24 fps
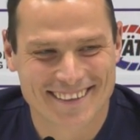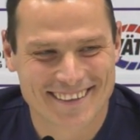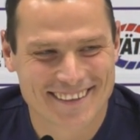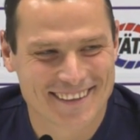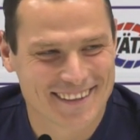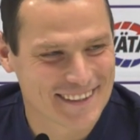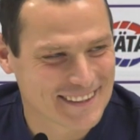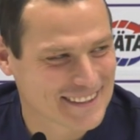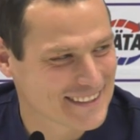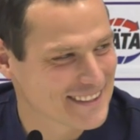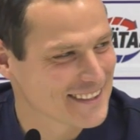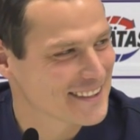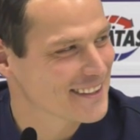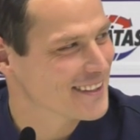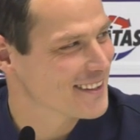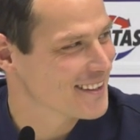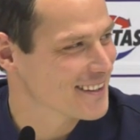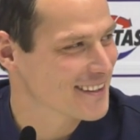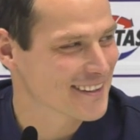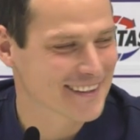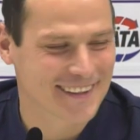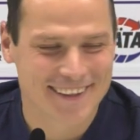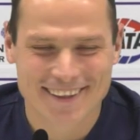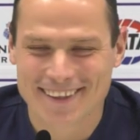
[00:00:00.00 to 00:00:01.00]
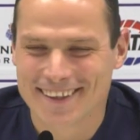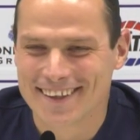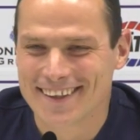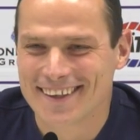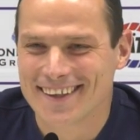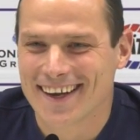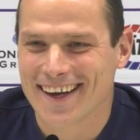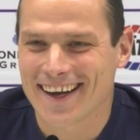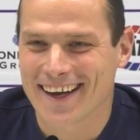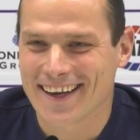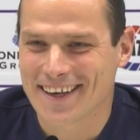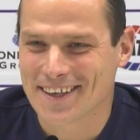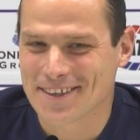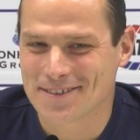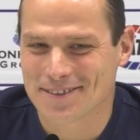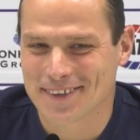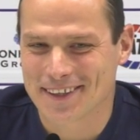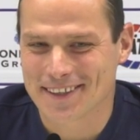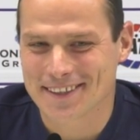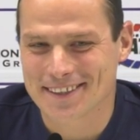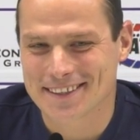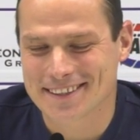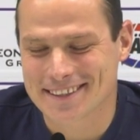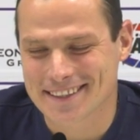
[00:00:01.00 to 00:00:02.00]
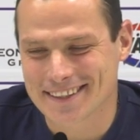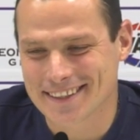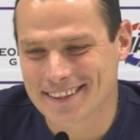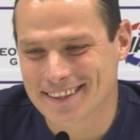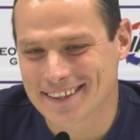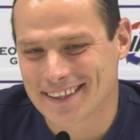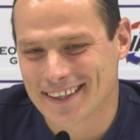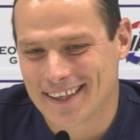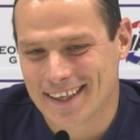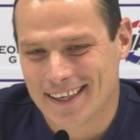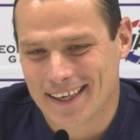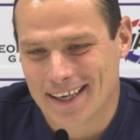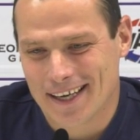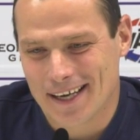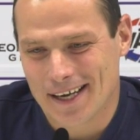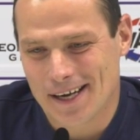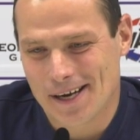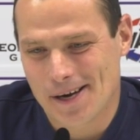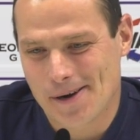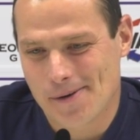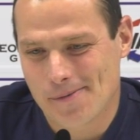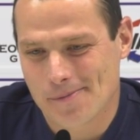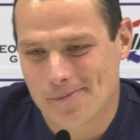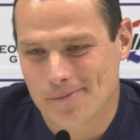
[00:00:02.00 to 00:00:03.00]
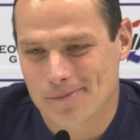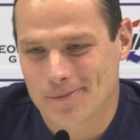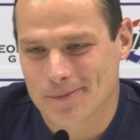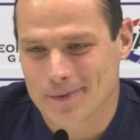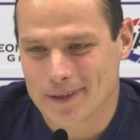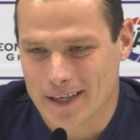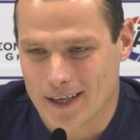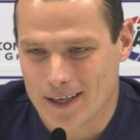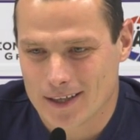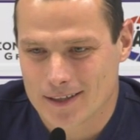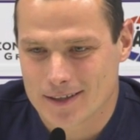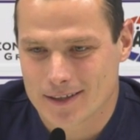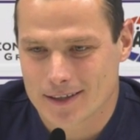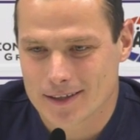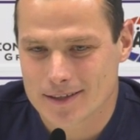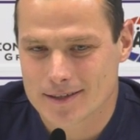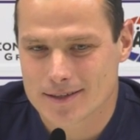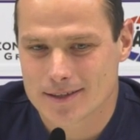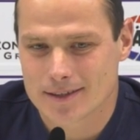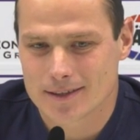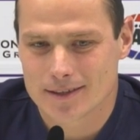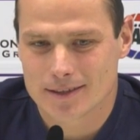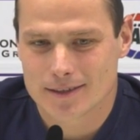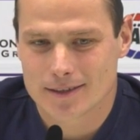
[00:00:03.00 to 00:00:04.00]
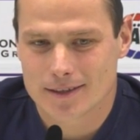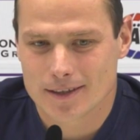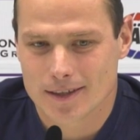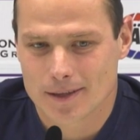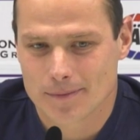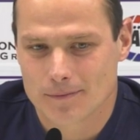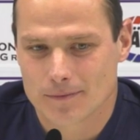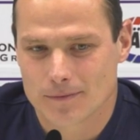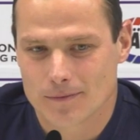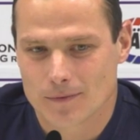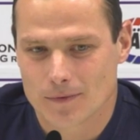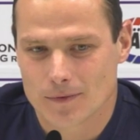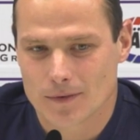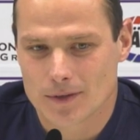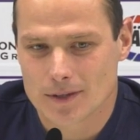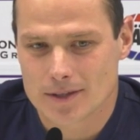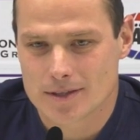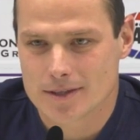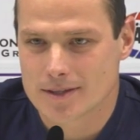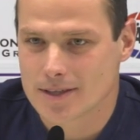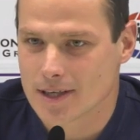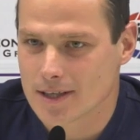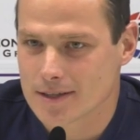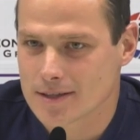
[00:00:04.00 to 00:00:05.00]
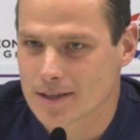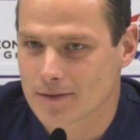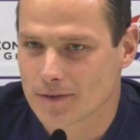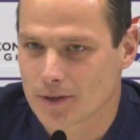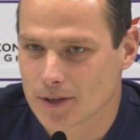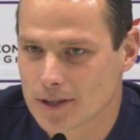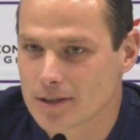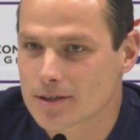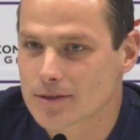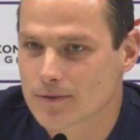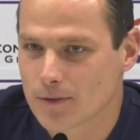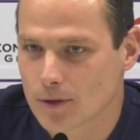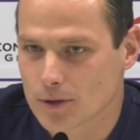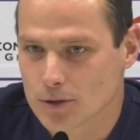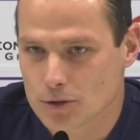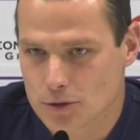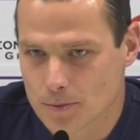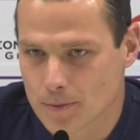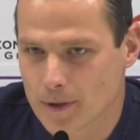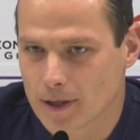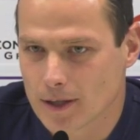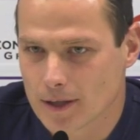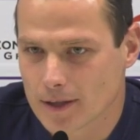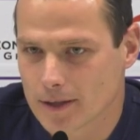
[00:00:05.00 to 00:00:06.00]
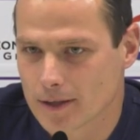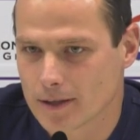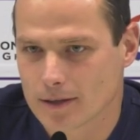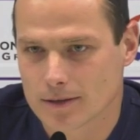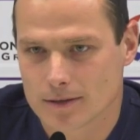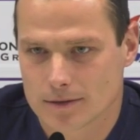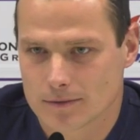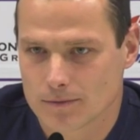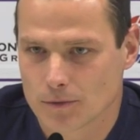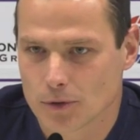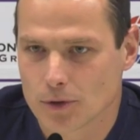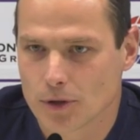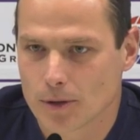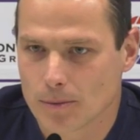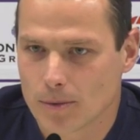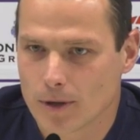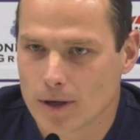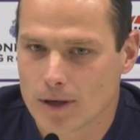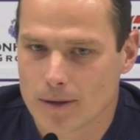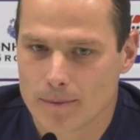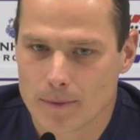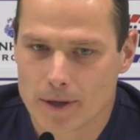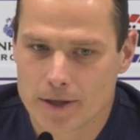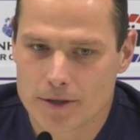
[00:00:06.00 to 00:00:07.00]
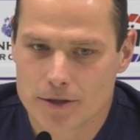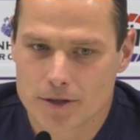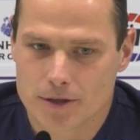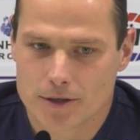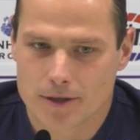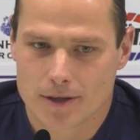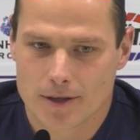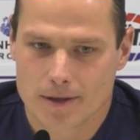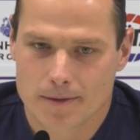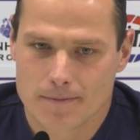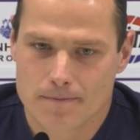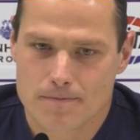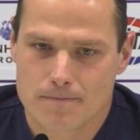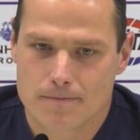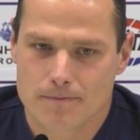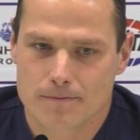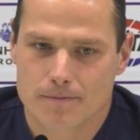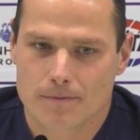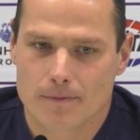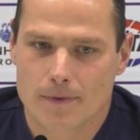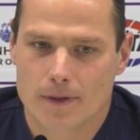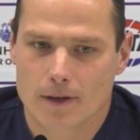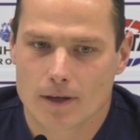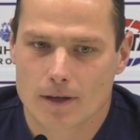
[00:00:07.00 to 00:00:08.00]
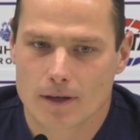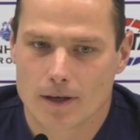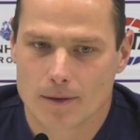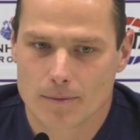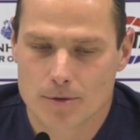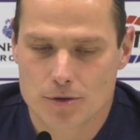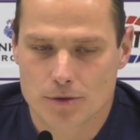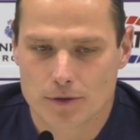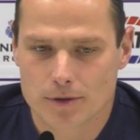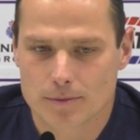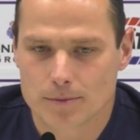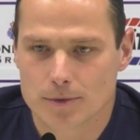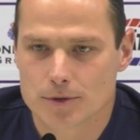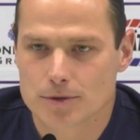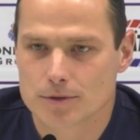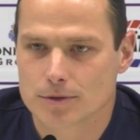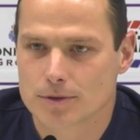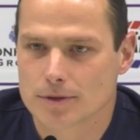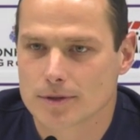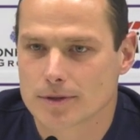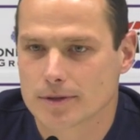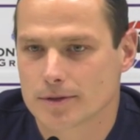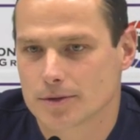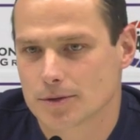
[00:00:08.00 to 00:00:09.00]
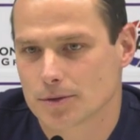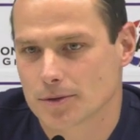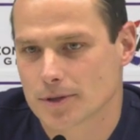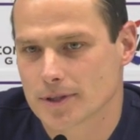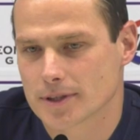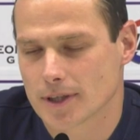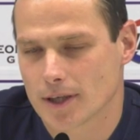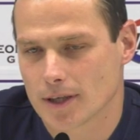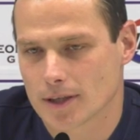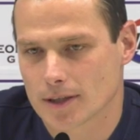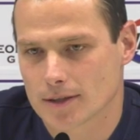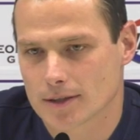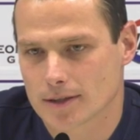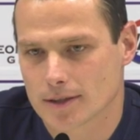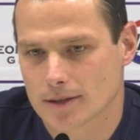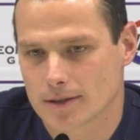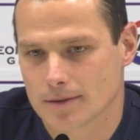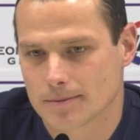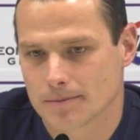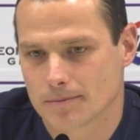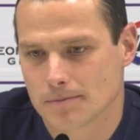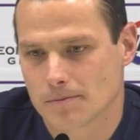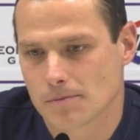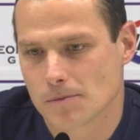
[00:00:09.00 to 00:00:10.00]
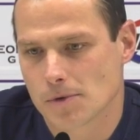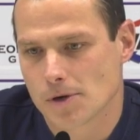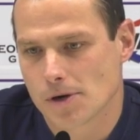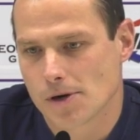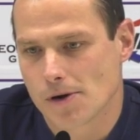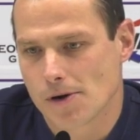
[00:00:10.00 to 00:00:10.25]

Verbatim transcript: die da jetzt die Tage reingeflattert sind. Ähm, ja, der Rizzi ähm, ist ein sehr, sehr verdienstvoller Spieler hier, ein wunderbarer Mensch, ähm, habe ich auch immer so, so gesagt. Ähm,